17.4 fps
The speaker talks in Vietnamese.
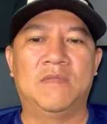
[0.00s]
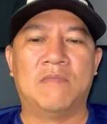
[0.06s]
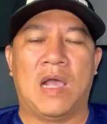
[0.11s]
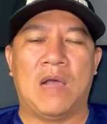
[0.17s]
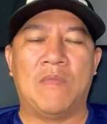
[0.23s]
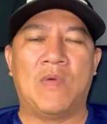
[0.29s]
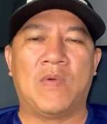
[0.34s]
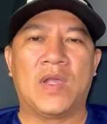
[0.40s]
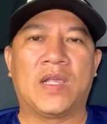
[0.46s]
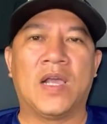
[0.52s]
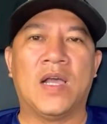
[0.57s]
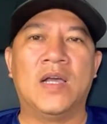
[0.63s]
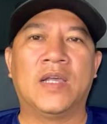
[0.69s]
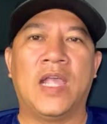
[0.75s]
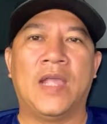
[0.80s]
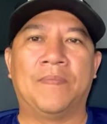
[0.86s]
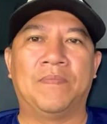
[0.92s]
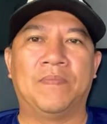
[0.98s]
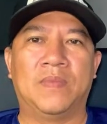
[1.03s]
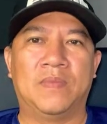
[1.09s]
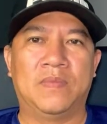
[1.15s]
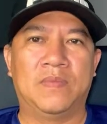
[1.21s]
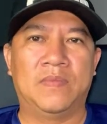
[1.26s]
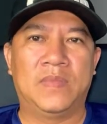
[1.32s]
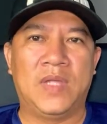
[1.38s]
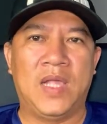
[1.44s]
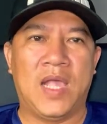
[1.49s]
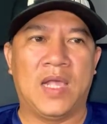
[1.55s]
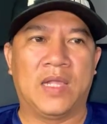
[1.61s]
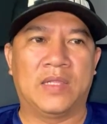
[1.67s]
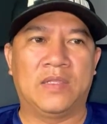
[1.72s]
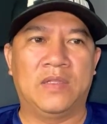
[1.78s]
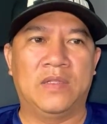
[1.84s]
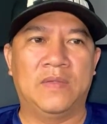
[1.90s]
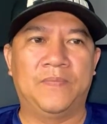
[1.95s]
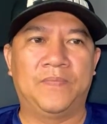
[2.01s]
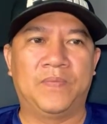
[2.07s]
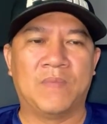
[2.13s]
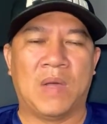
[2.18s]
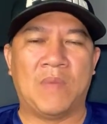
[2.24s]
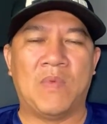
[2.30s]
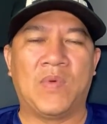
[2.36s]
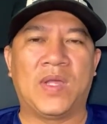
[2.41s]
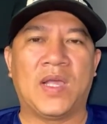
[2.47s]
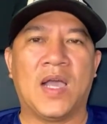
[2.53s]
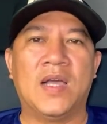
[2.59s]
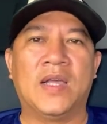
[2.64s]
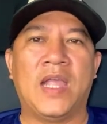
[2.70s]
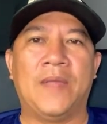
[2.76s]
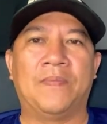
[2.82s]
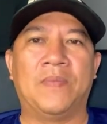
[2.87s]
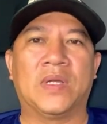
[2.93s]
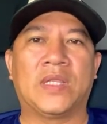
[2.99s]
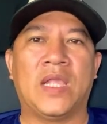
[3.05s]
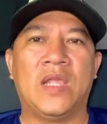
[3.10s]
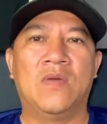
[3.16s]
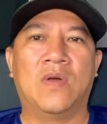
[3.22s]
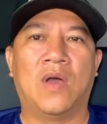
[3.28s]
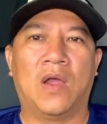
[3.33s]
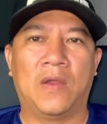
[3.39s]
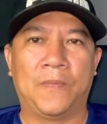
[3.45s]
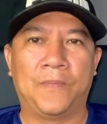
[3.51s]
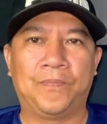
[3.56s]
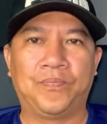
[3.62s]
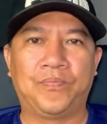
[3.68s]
bằng một cái cơ nghiệp ha bằng một cái cơ nghiệp mất tiêu rồi